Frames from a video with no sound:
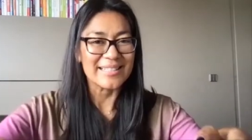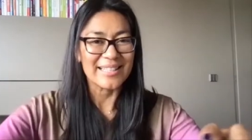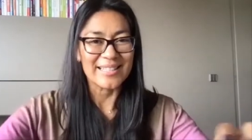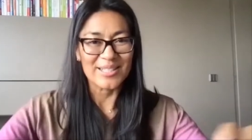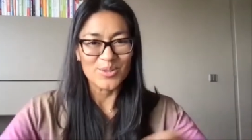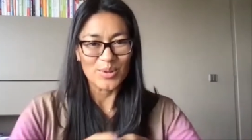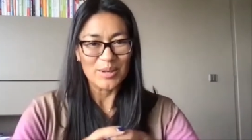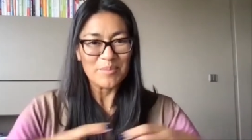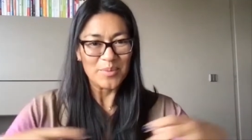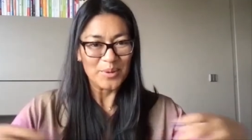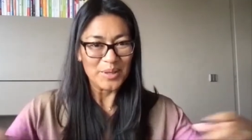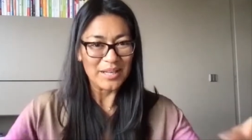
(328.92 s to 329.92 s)
que se
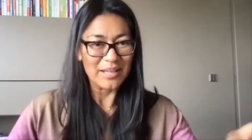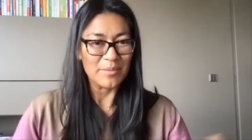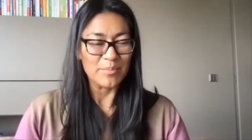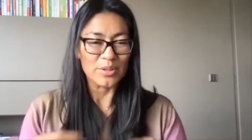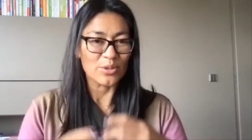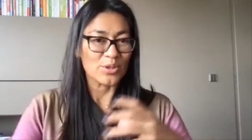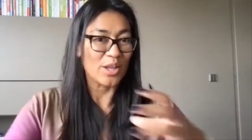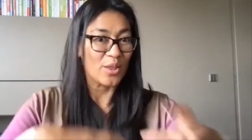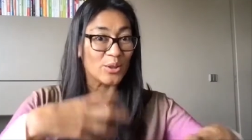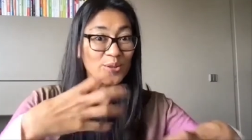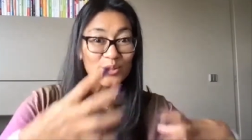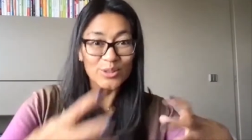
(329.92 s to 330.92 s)
suelen poner, pues los
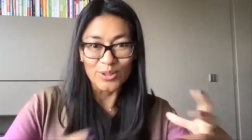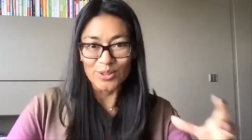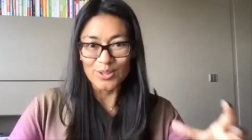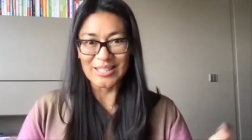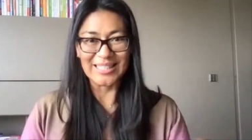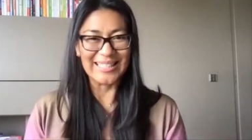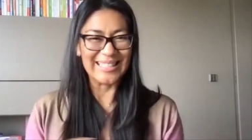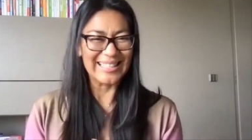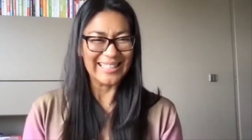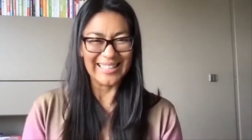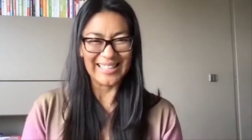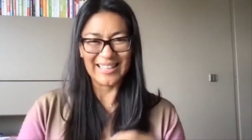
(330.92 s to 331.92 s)
redondos y,
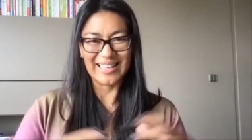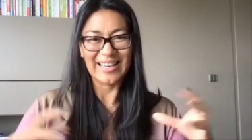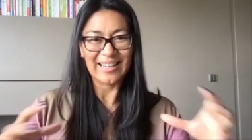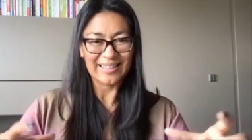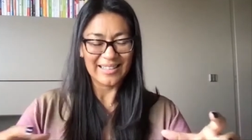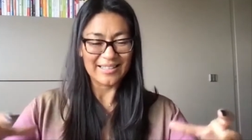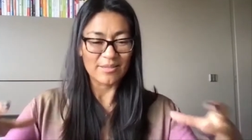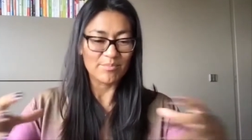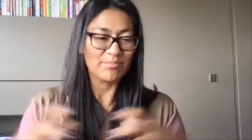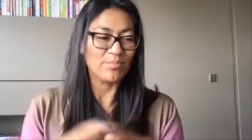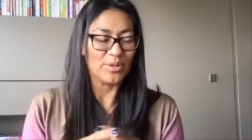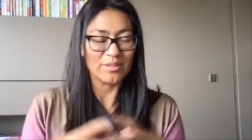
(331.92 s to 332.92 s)

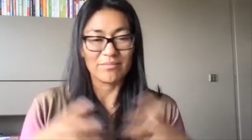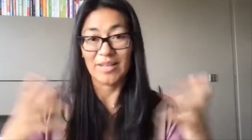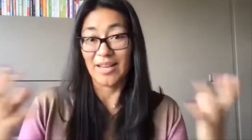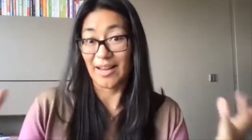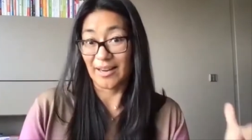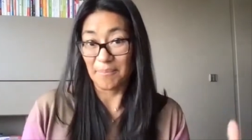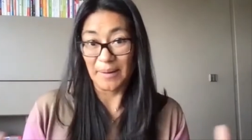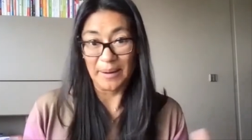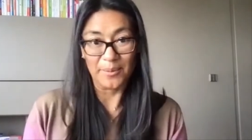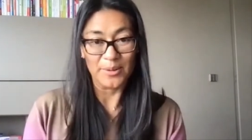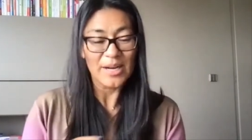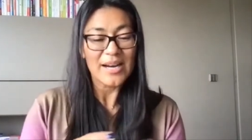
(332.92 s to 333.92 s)
carnes, pues quien haga
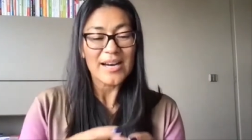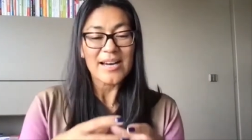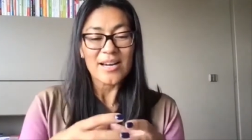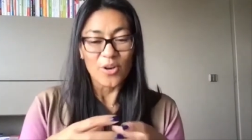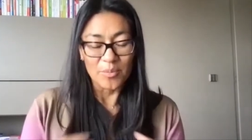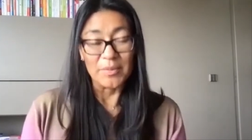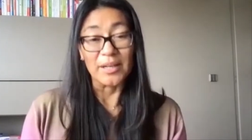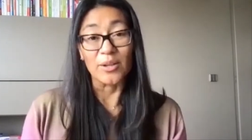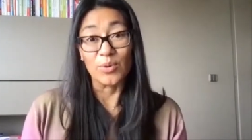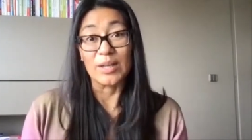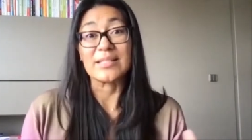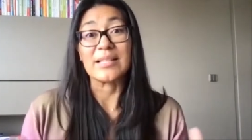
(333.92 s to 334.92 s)
pavo, con
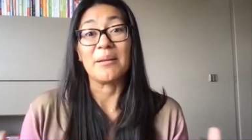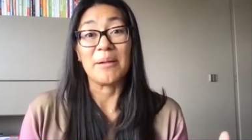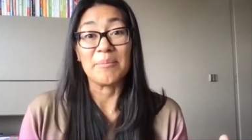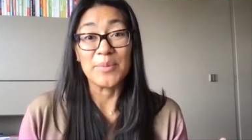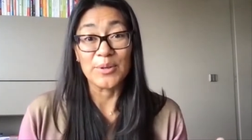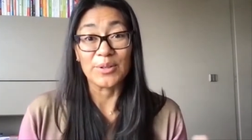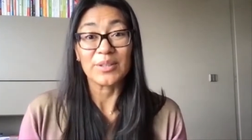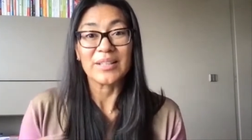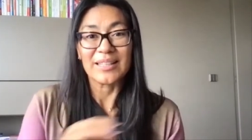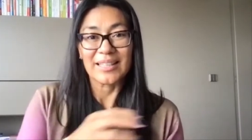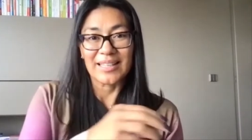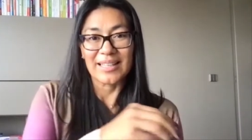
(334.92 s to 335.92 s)
verduras al vapor,
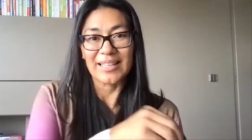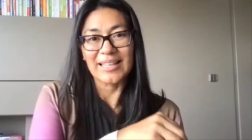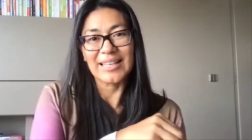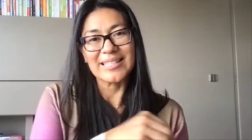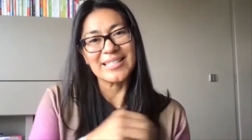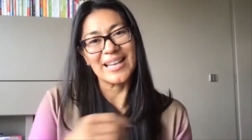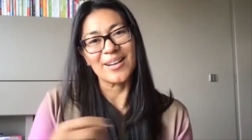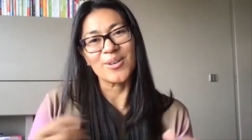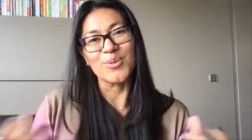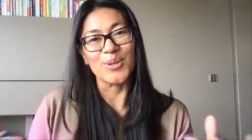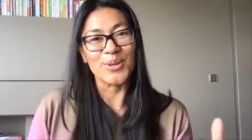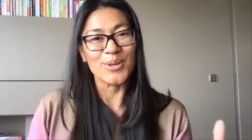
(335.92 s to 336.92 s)
que sean
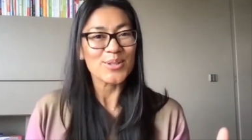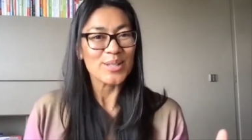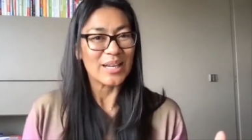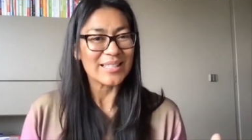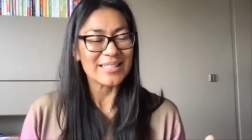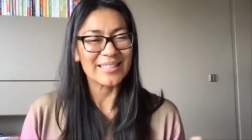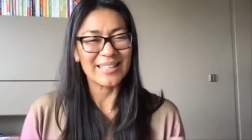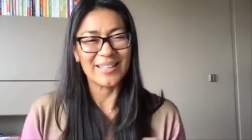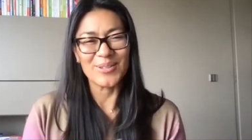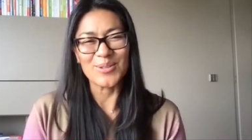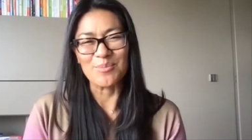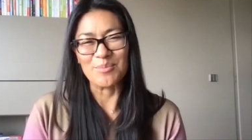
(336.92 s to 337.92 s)
curiosas. En
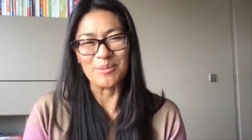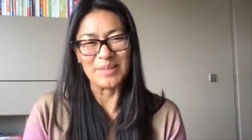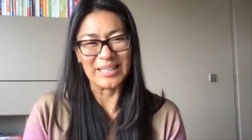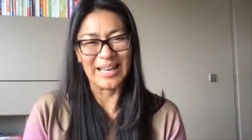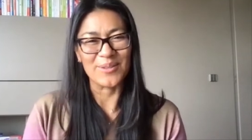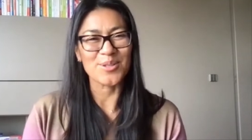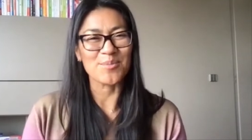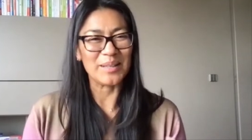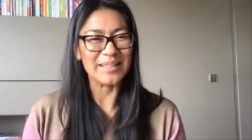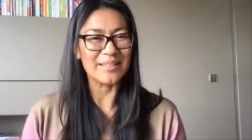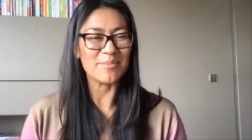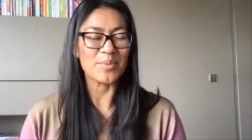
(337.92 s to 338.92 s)
los supermercados
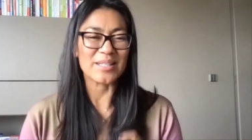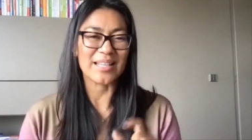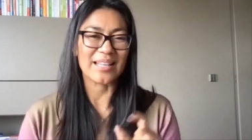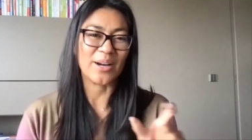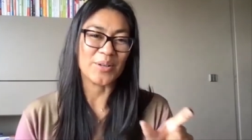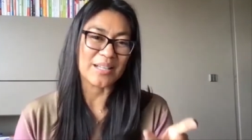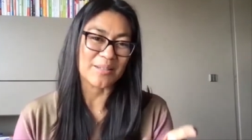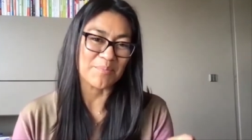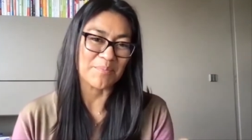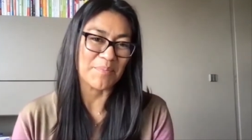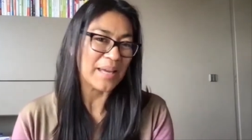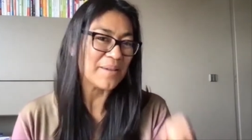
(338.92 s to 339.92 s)
venden pues zanahorias
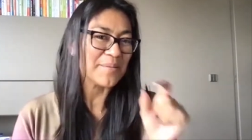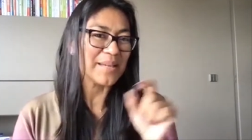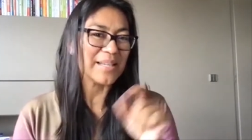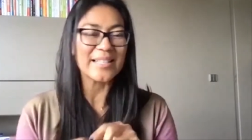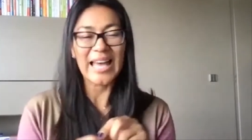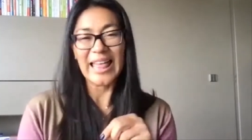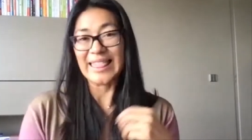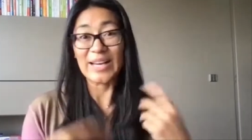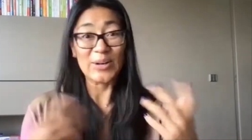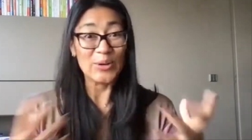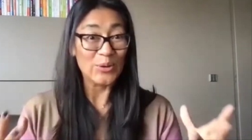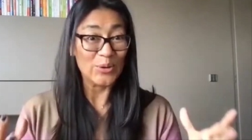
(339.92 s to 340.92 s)
babies de
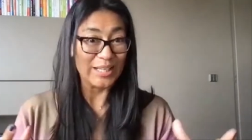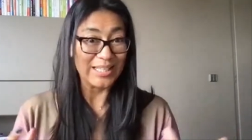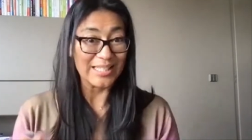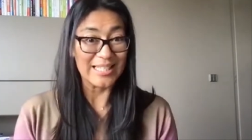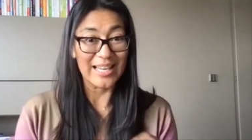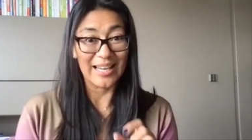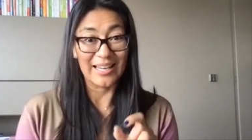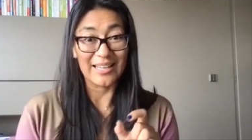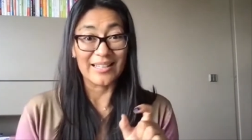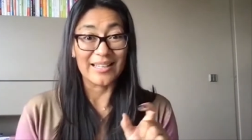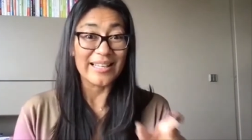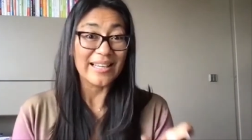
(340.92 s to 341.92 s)
colores y hay
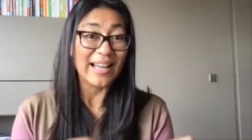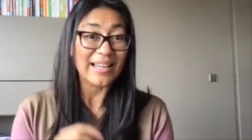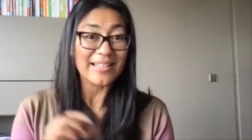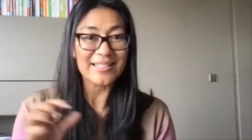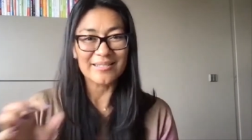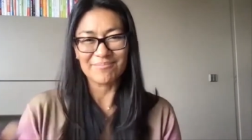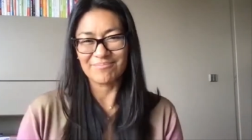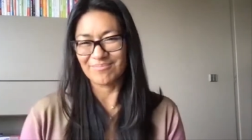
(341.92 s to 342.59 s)
lilas,